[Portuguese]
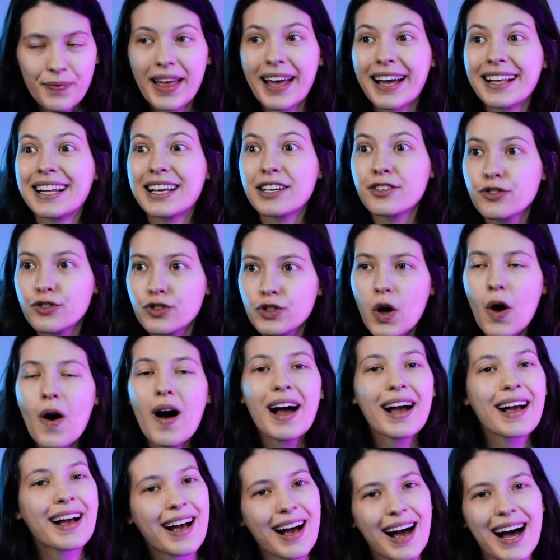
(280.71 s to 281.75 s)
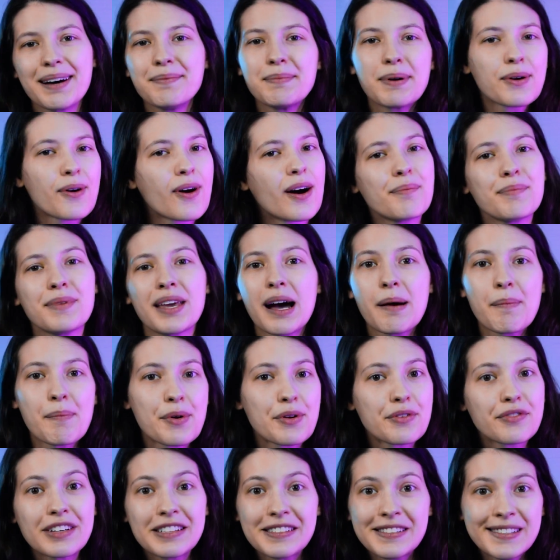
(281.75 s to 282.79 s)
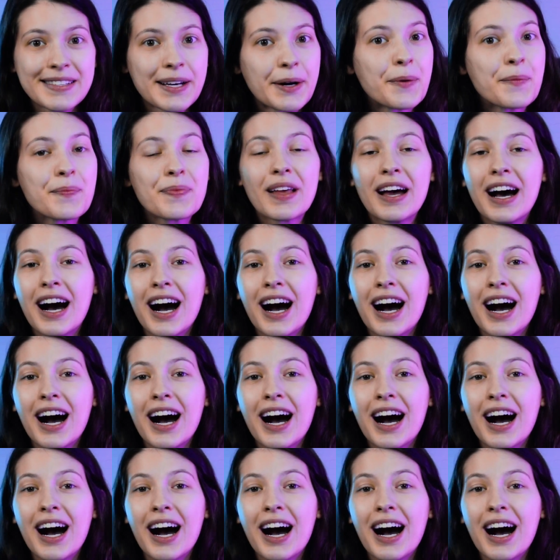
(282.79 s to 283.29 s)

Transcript: ela só acaba com a minha aprovação.